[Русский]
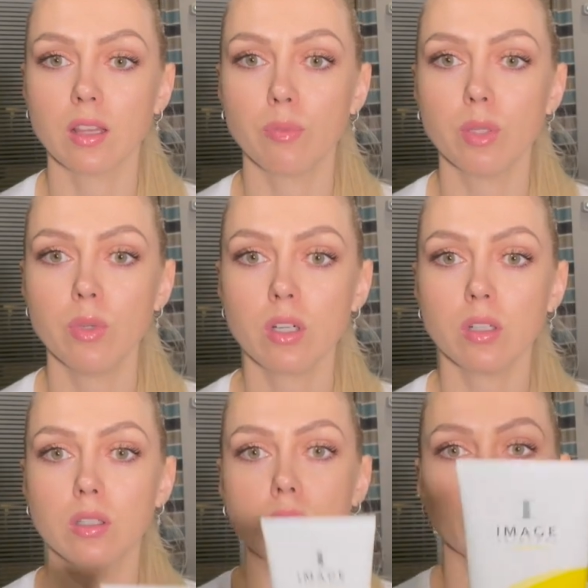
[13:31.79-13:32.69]
Например,
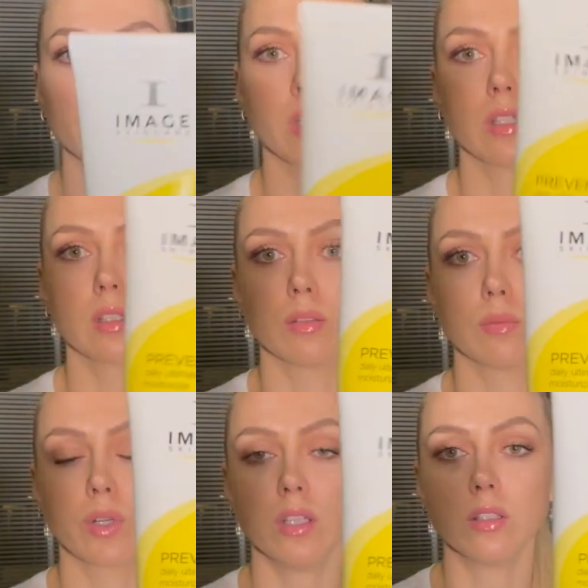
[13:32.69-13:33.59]
вот этот
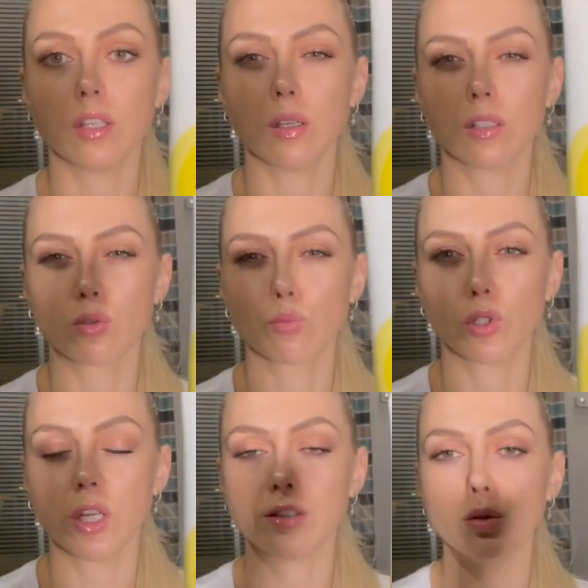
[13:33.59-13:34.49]
бренд, я, это уже мой
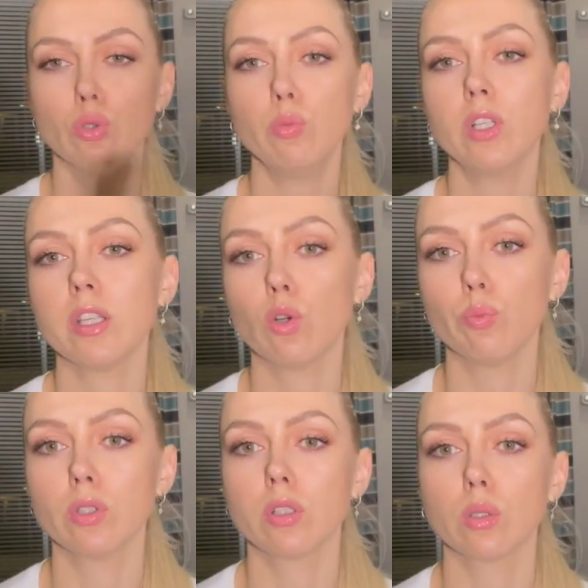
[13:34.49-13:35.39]
третий тюбик, я
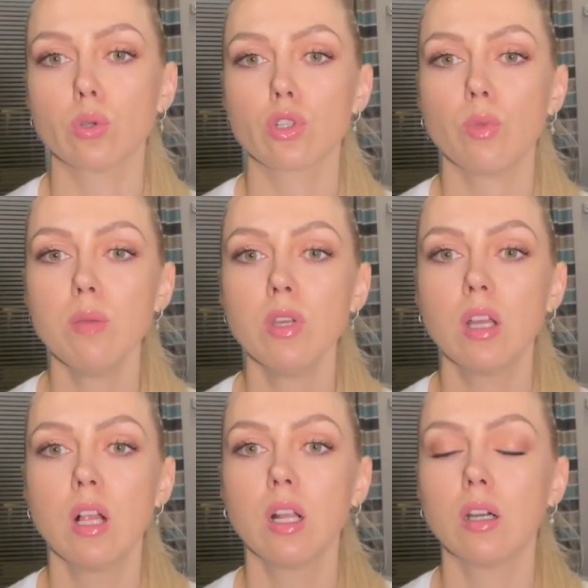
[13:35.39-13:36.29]
купила такой же маме,
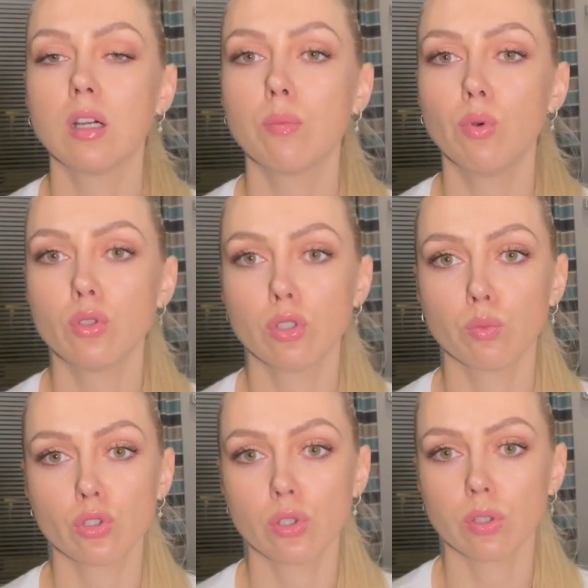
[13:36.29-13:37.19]
пользуемый
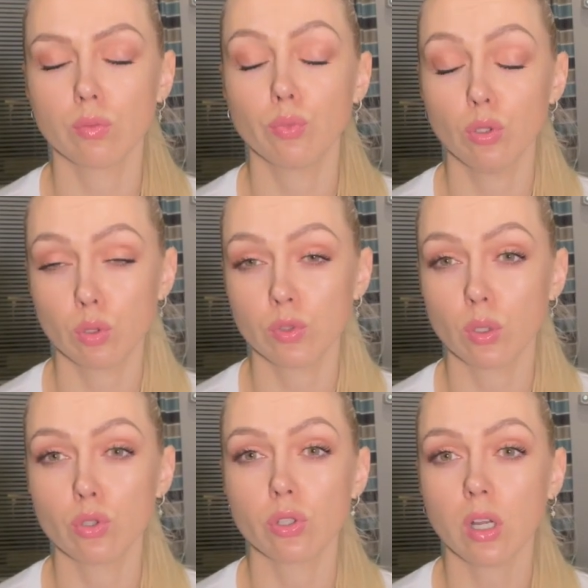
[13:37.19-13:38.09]
очень, пользуемся,
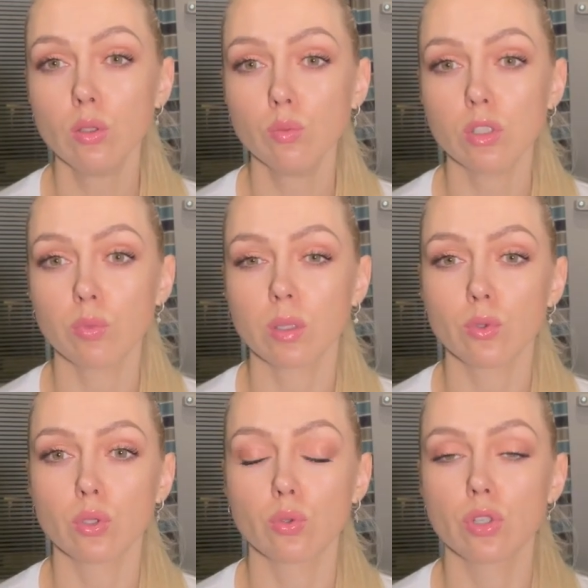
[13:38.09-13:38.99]
очень радуемся, потому
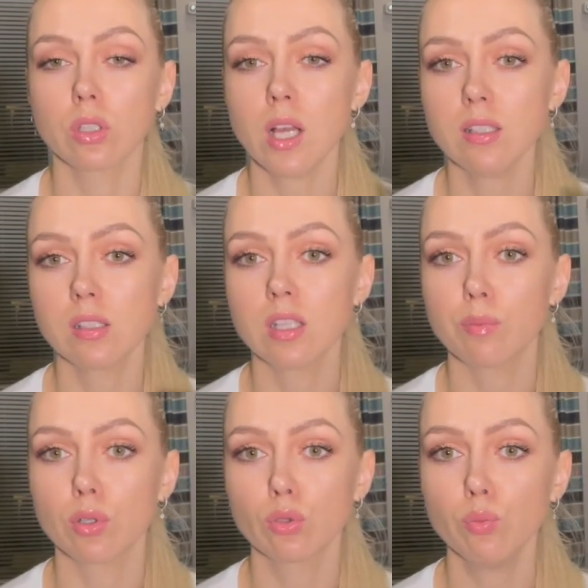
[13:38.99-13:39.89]
что очень классно,
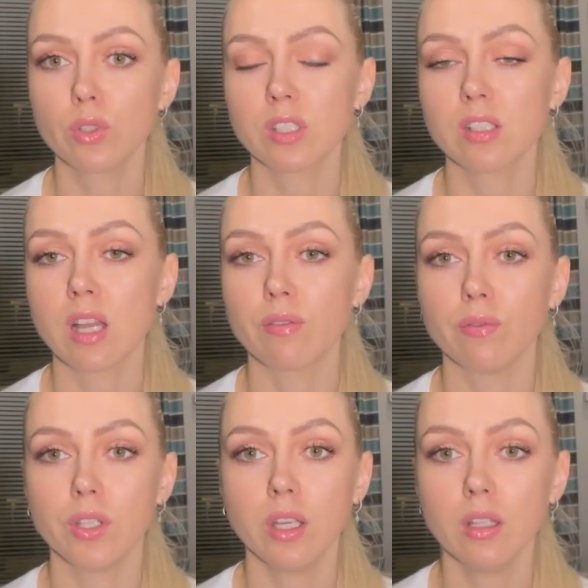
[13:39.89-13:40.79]
запах супер, состав
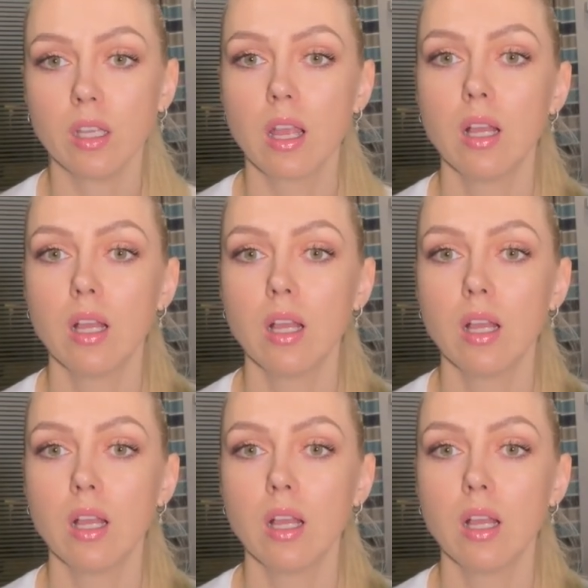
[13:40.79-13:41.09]
офигенный.